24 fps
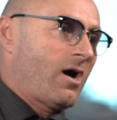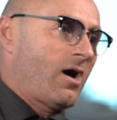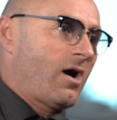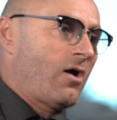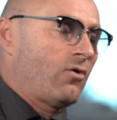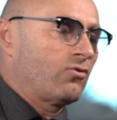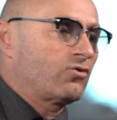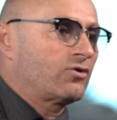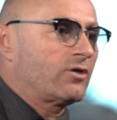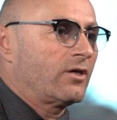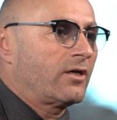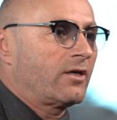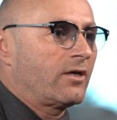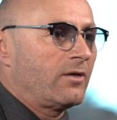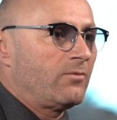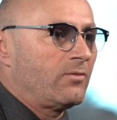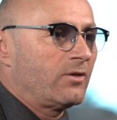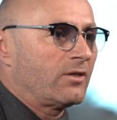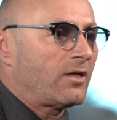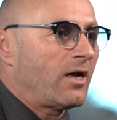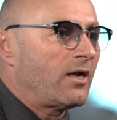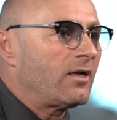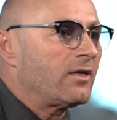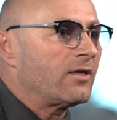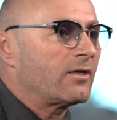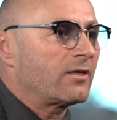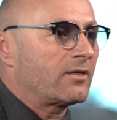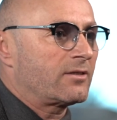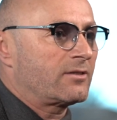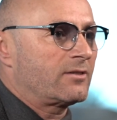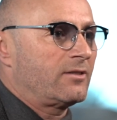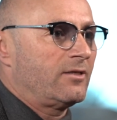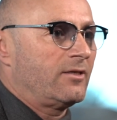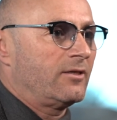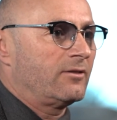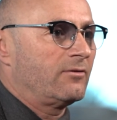а уже криминальное
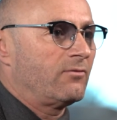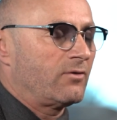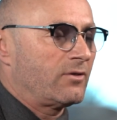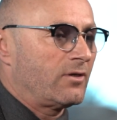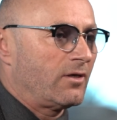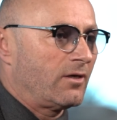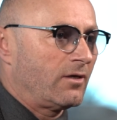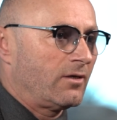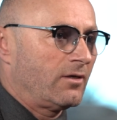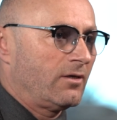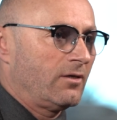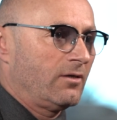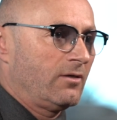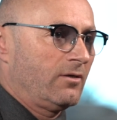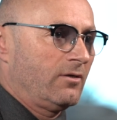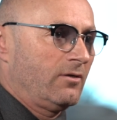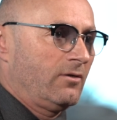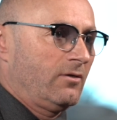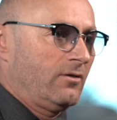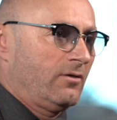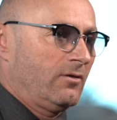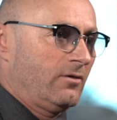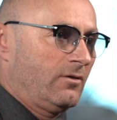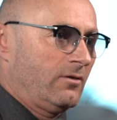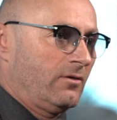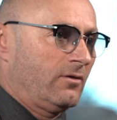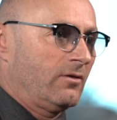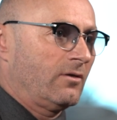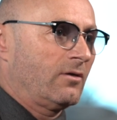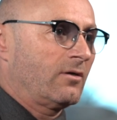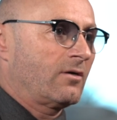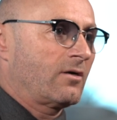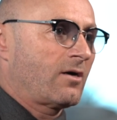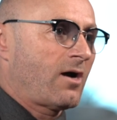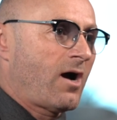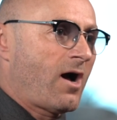расследование,
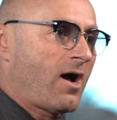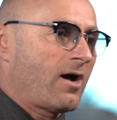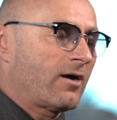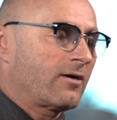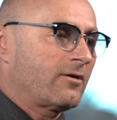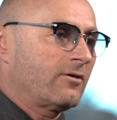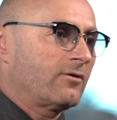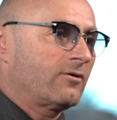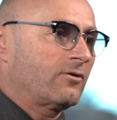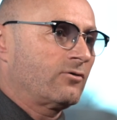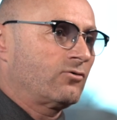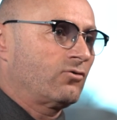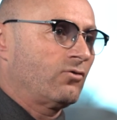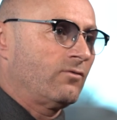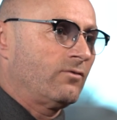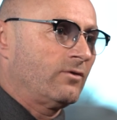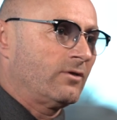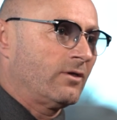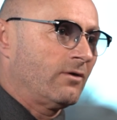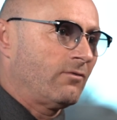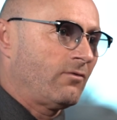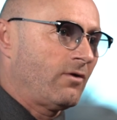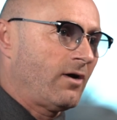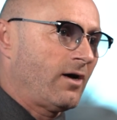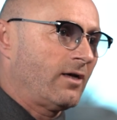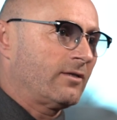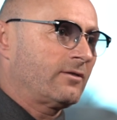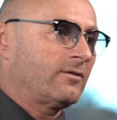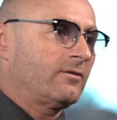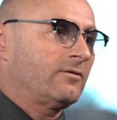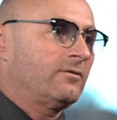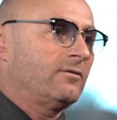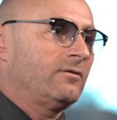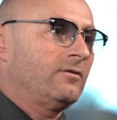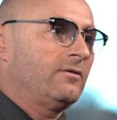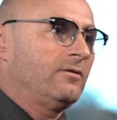э, как, кто
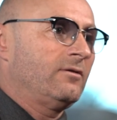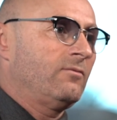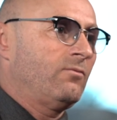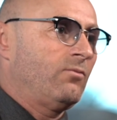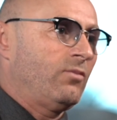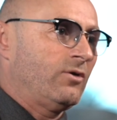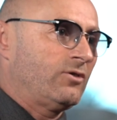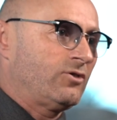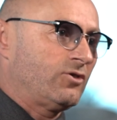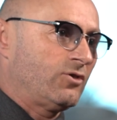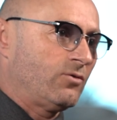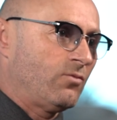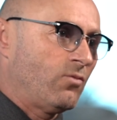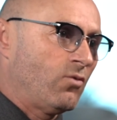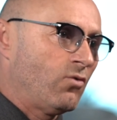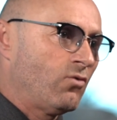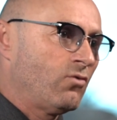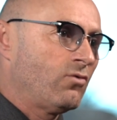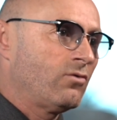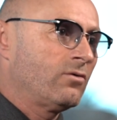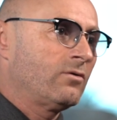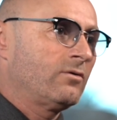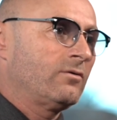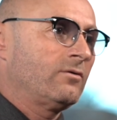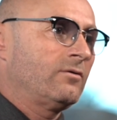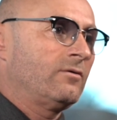виноват, почему.